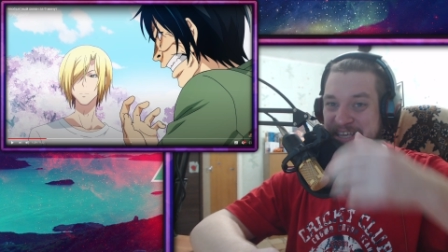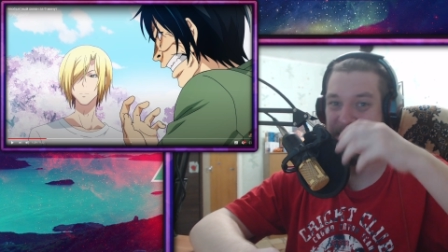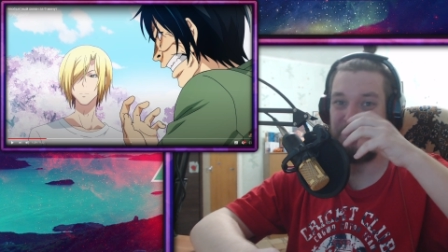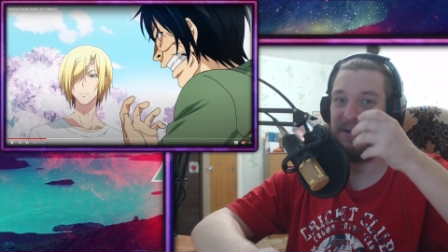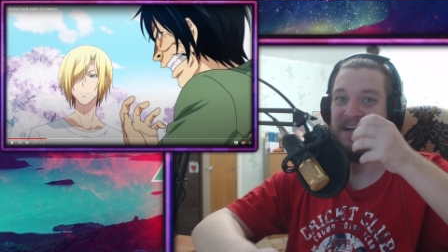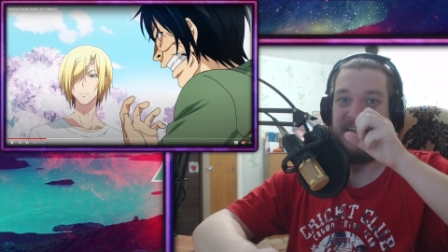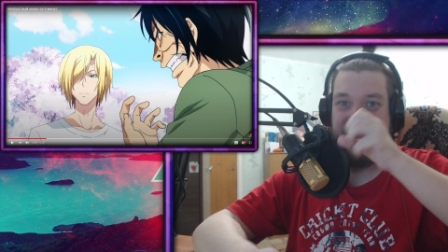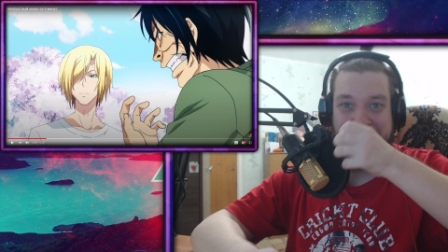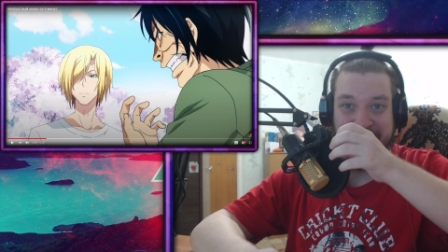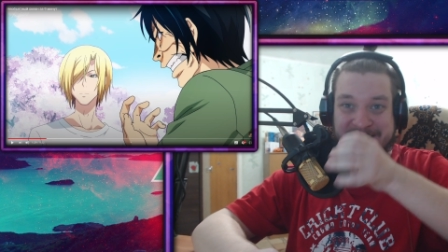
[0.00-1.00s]
И типа
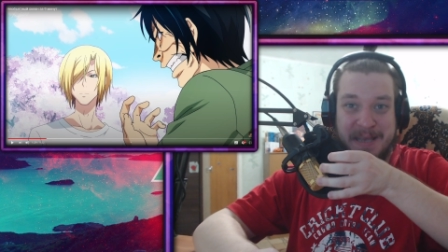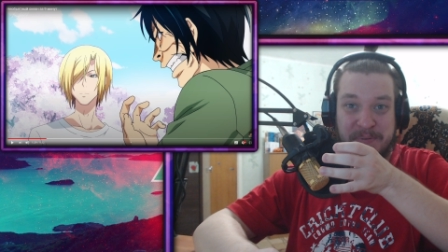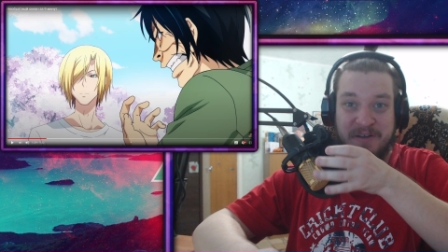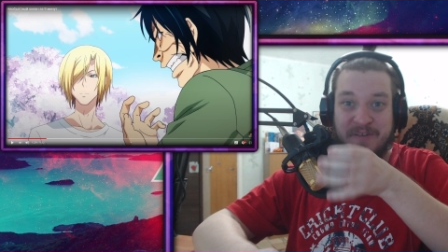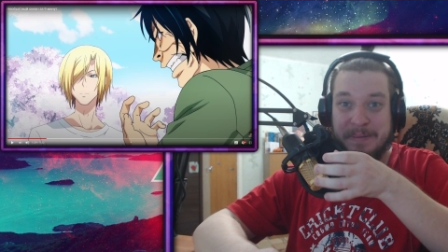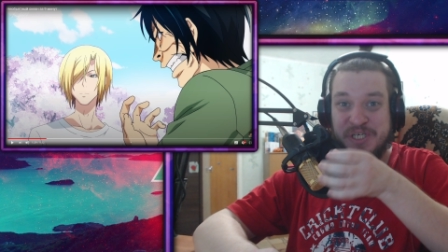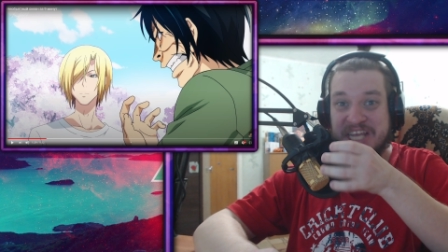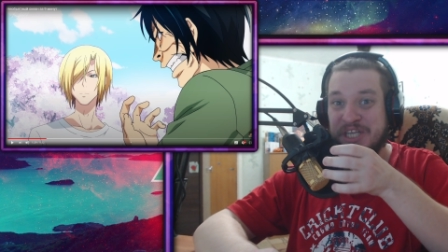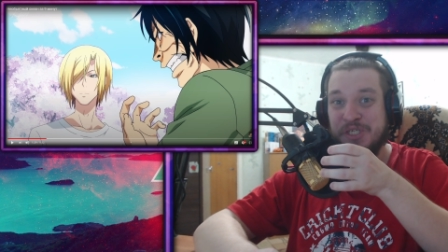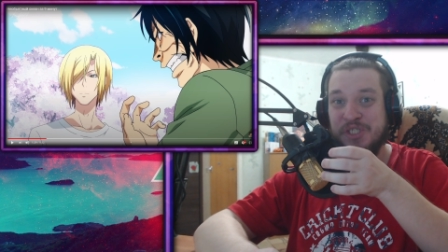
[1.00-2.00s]
на запах
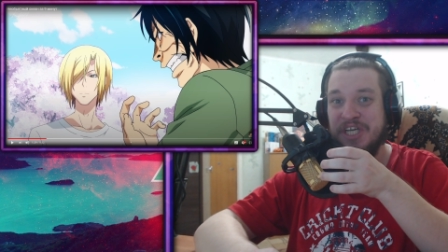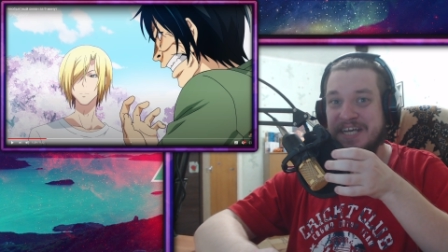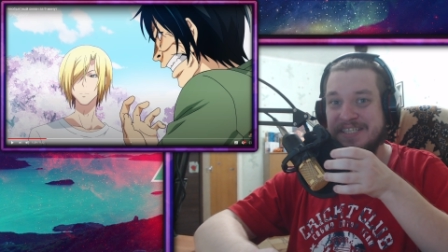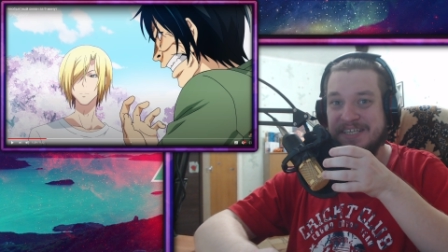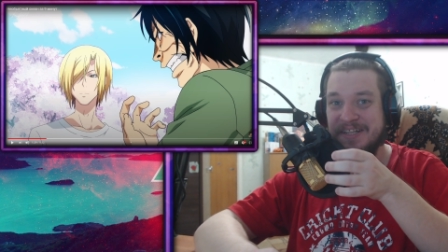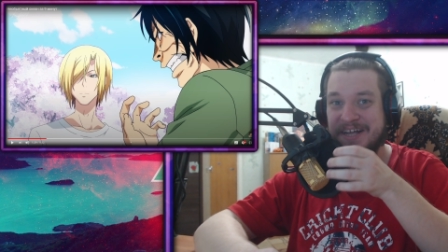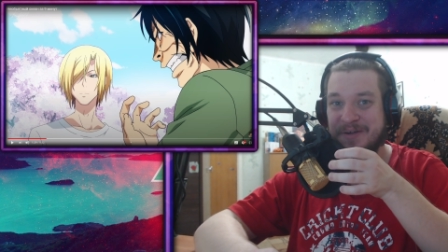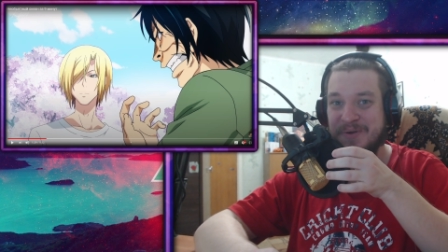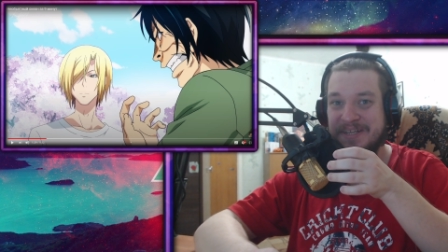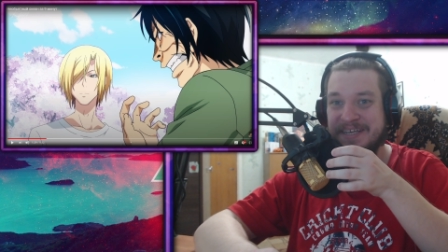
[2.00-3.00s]
вообще не ощущается
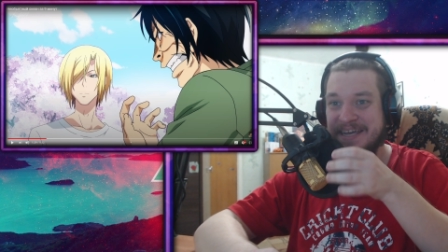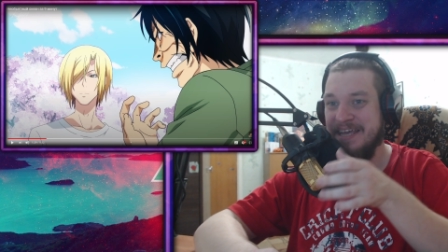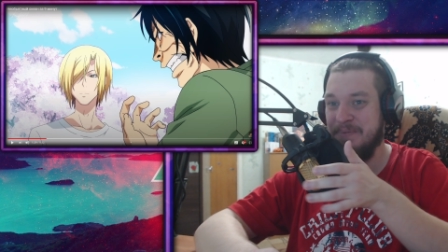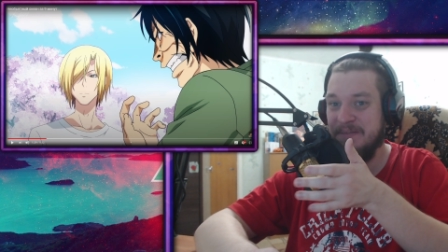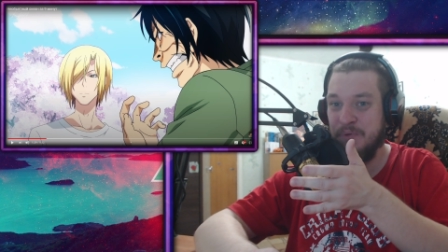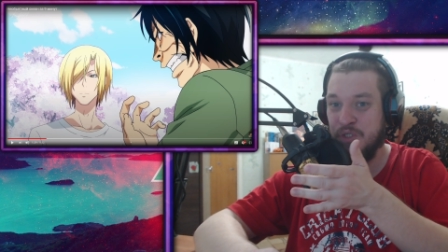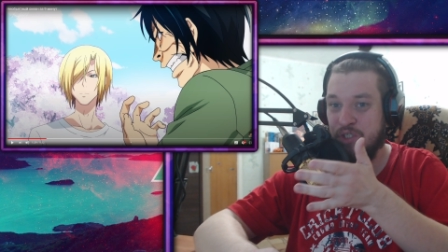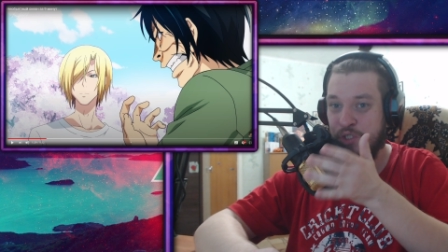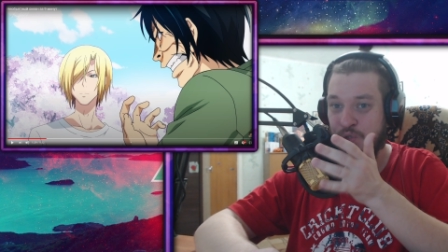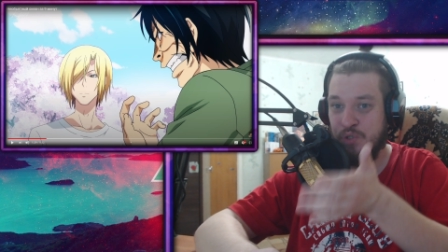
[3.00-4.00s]
алкоголь, да? Я, блин,
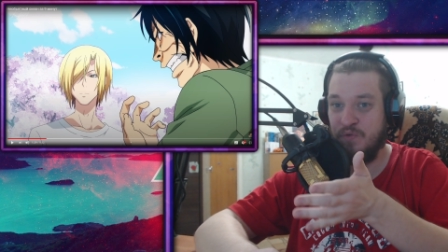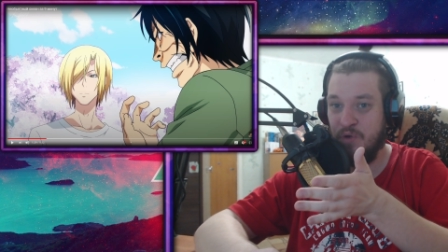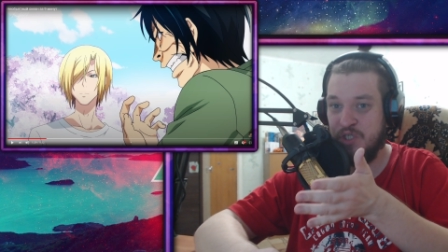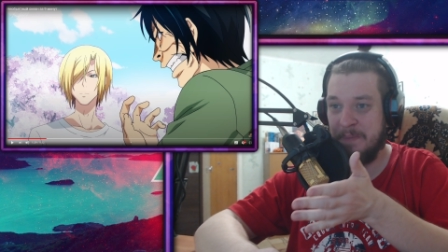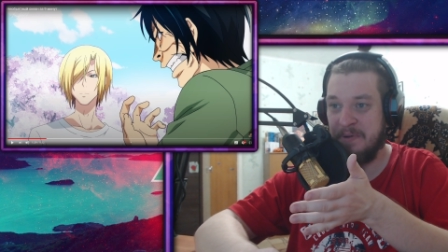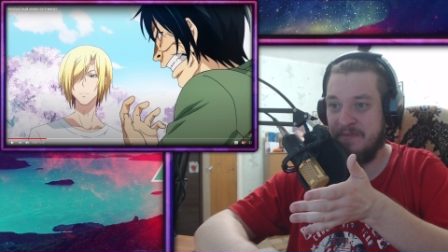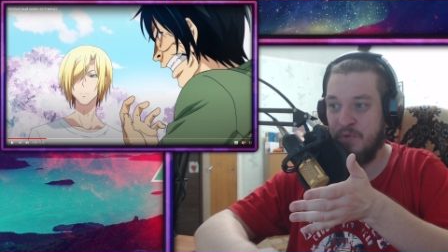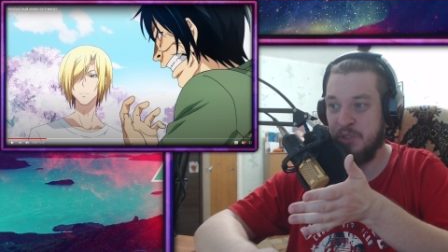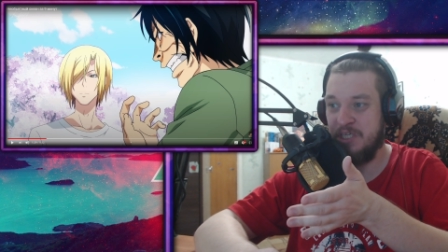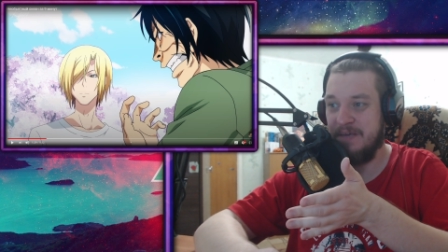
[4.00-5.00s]
просто чувствую запах
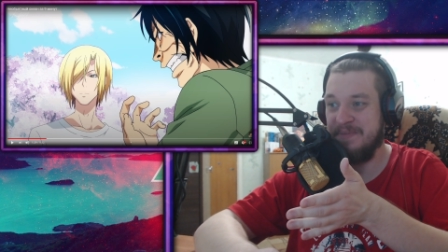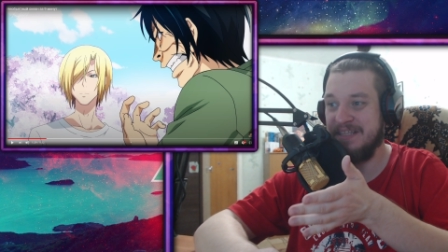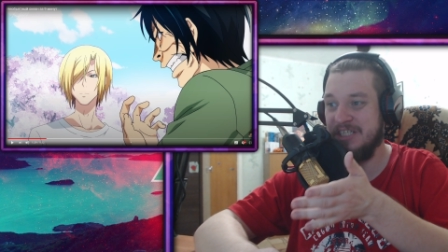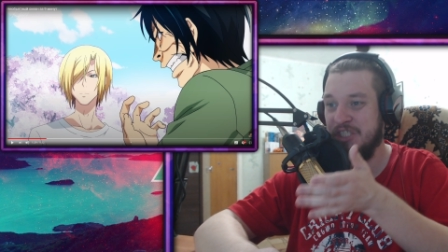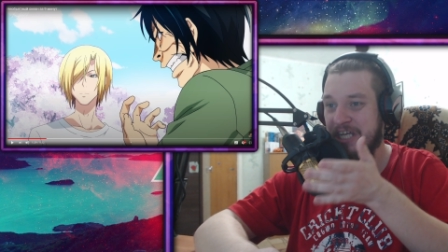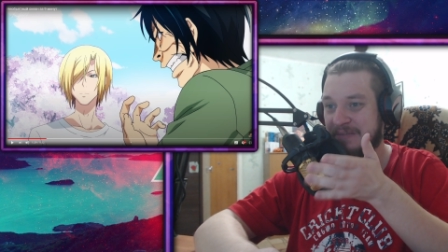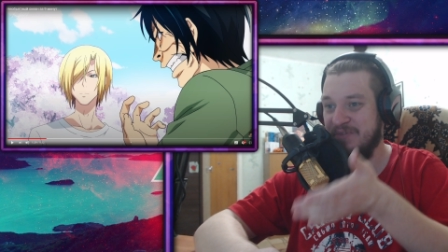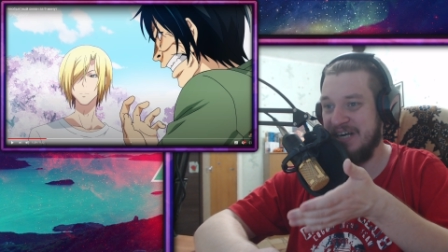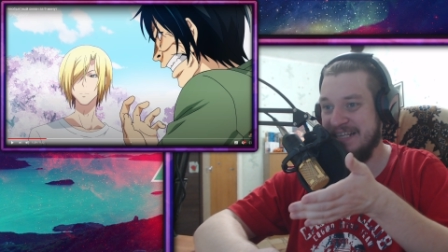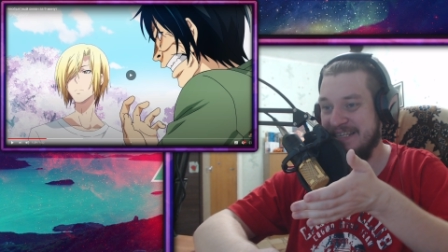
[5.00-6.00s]
водки, и меня начинает
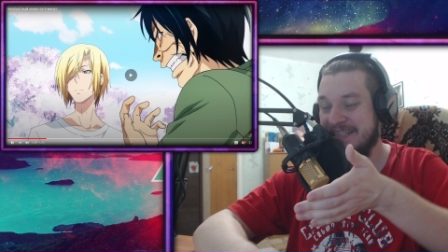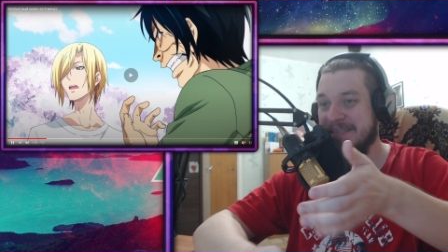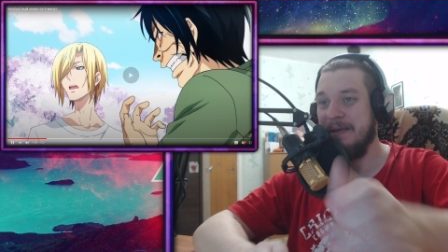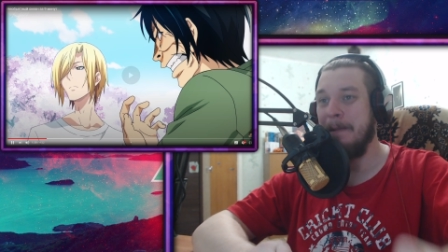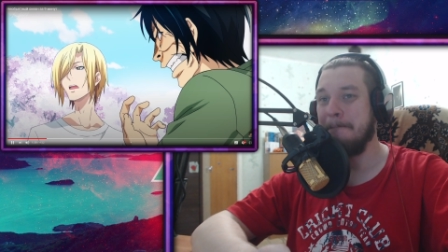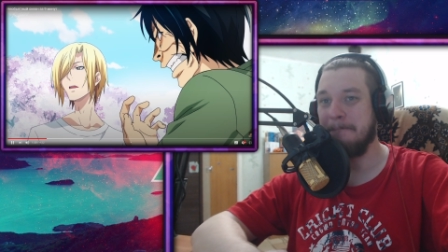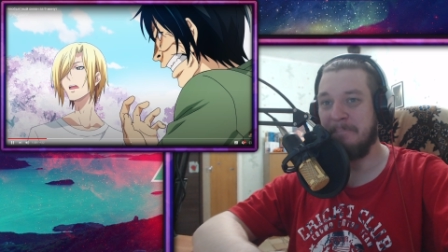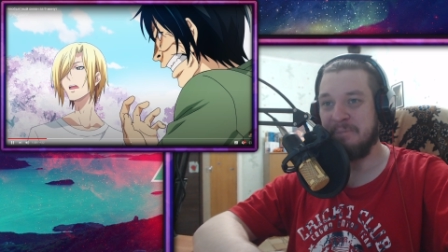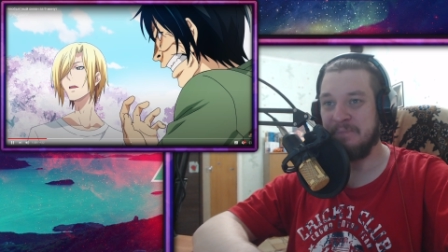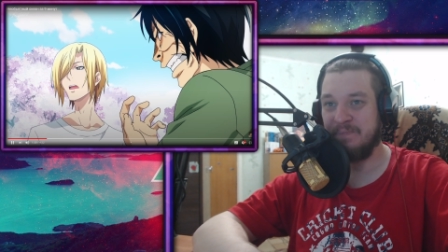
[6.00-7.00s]
воротить. Благодарю, я
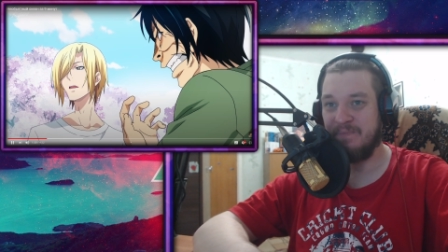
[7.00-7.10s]
знал, в чем ты